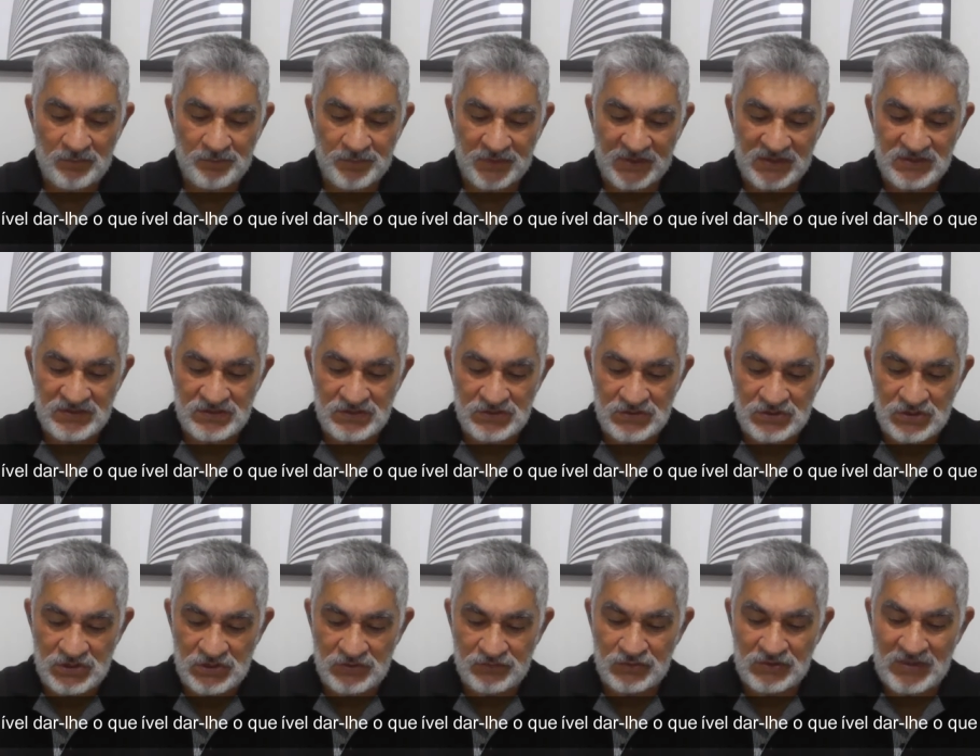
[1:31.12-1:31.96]
É
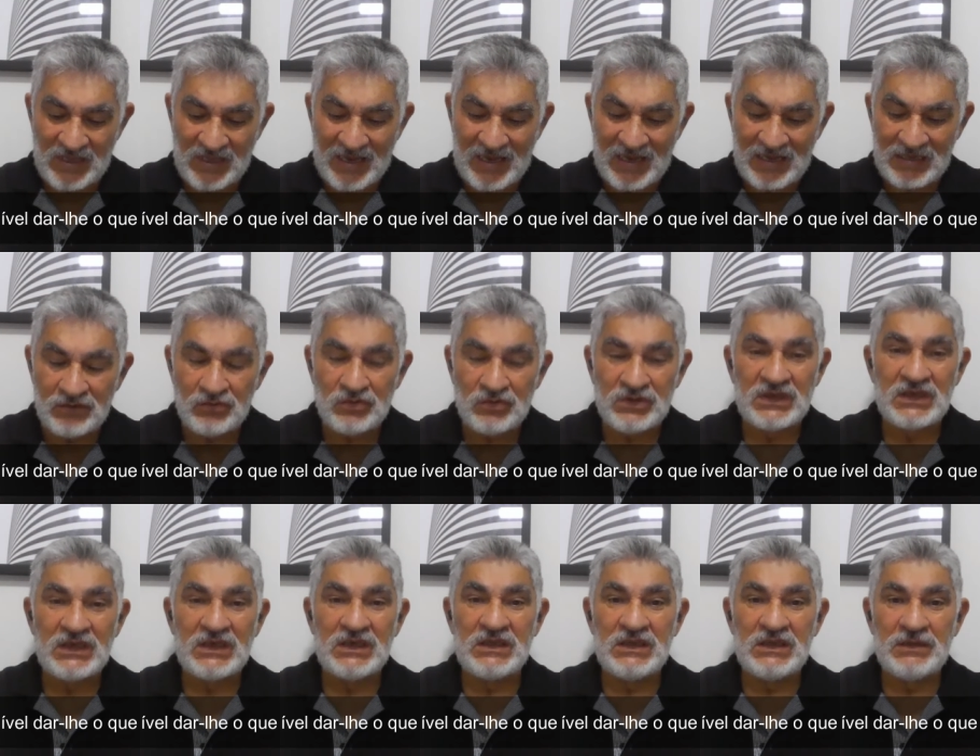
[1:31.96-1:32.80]
imprescindível dar-lhe o
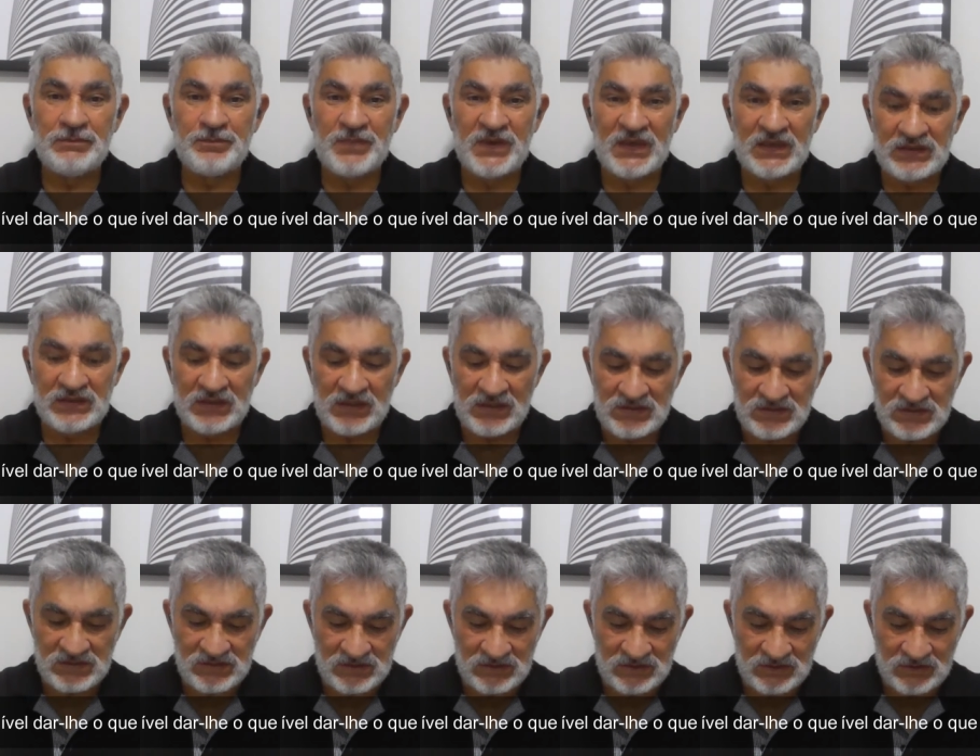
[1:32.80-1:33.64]
que lhe
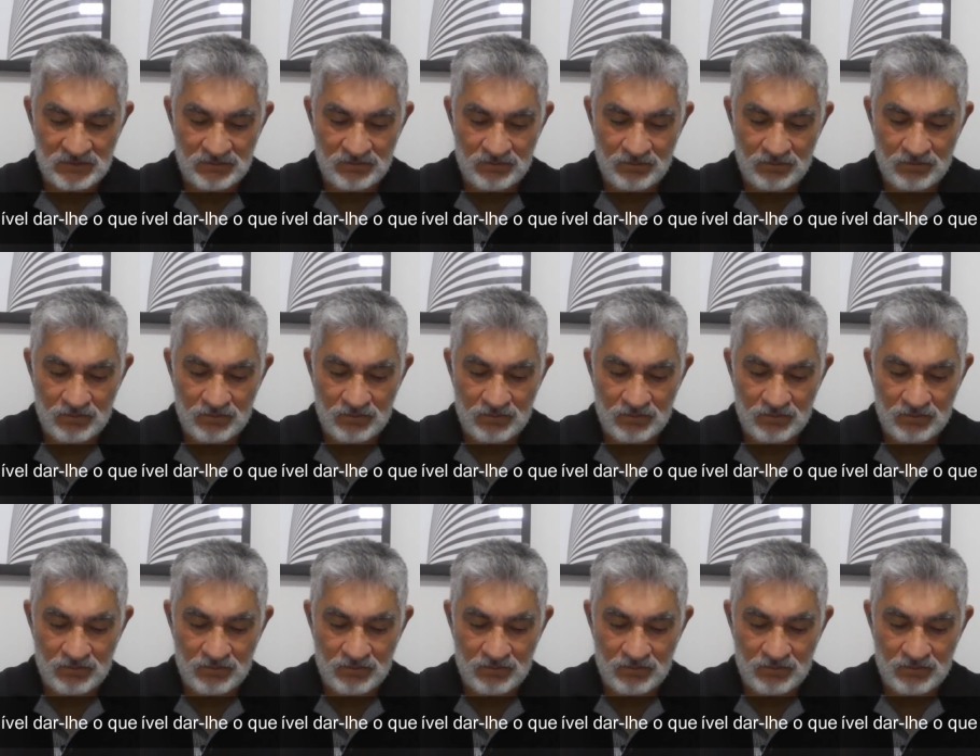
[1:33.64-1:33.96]
pertence.